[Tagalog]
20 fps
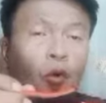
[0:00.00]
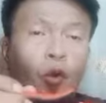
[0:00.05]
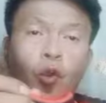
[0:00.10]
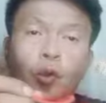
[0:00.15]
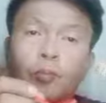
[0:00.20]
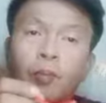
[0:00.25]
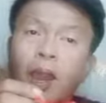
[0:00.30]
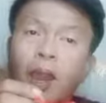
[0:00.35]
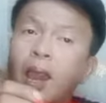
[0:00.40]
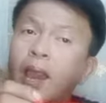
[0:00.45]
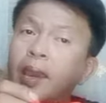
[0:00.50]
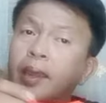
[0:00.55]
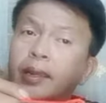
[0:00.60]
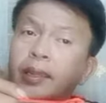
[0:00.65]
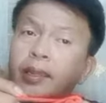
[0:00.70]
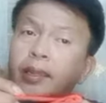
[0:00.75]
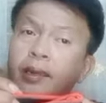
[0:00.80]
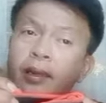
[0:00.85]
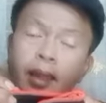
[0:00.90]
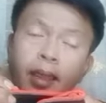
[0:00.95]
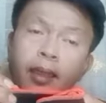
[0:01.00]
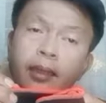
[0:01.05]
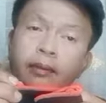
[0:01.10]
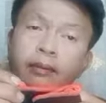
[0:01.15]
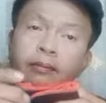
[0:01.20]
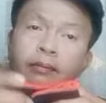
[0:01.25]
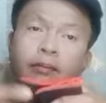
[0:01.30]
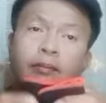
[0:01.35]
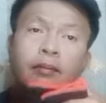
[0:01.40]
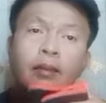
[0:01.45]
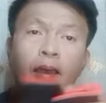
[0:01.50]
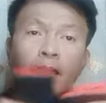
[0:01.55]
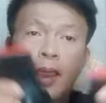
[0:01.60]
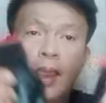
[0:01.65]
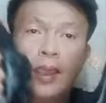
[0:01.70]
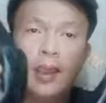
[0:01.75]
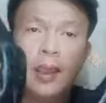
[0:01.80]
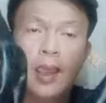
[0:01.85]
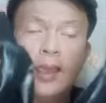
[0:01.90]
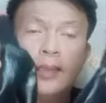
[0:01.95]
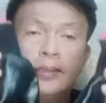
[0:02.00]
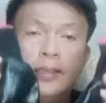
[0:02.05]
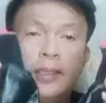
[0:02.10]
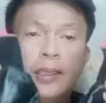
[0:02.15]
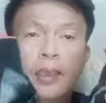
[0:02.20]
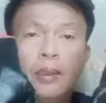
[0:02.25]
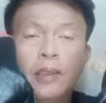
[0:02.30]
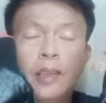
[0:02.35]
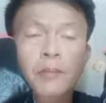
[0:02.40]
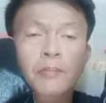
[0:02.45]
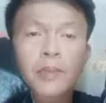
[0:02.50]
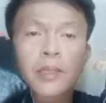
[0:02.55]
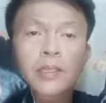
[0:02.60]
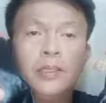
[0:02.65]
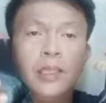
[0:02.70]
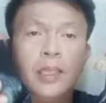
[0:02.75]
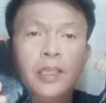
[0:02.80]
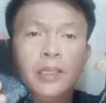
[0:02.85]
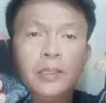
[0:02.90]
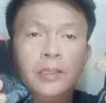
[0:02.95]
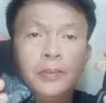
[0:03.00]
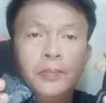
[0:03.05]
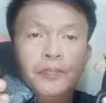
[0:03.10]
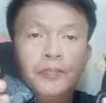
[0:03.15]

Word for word: or maaring red ang ating gagamitin,